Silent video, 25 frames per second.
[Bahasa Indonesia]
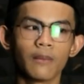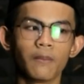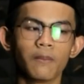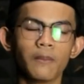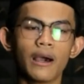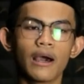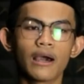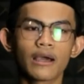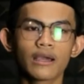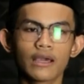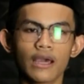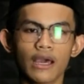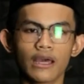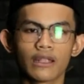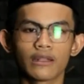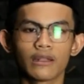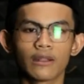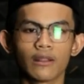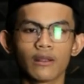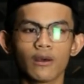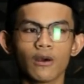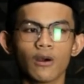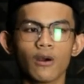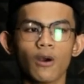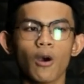Bahkan
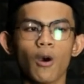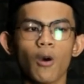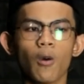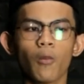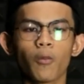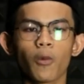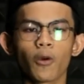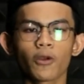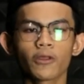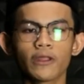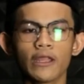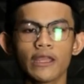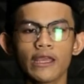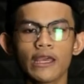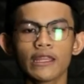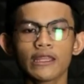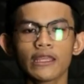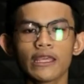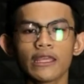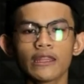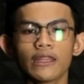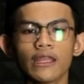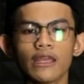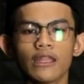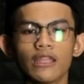
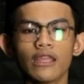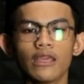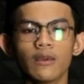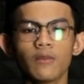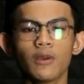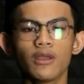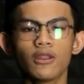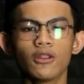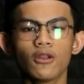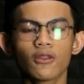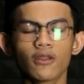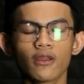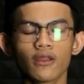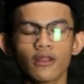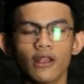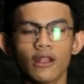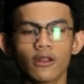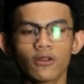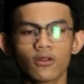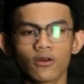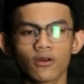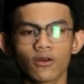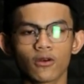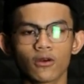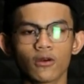postingan kita di media sosial
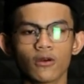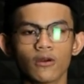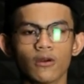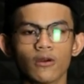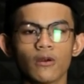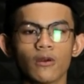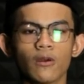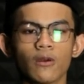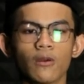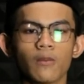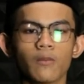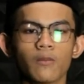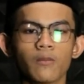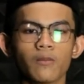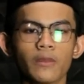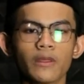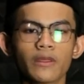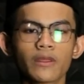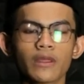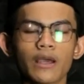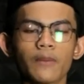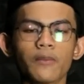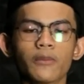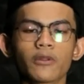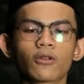itu
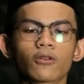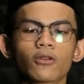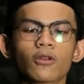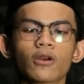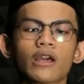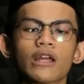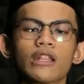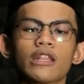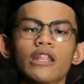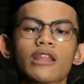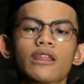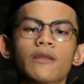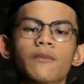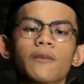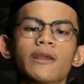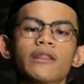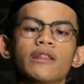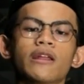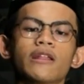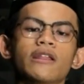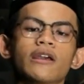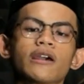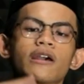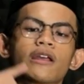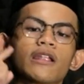bisa menentukan nasib
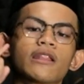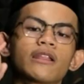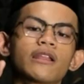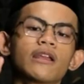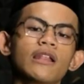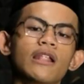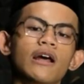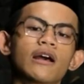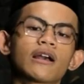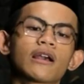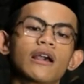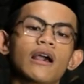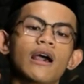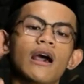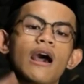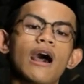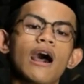kita di akhirat kelak,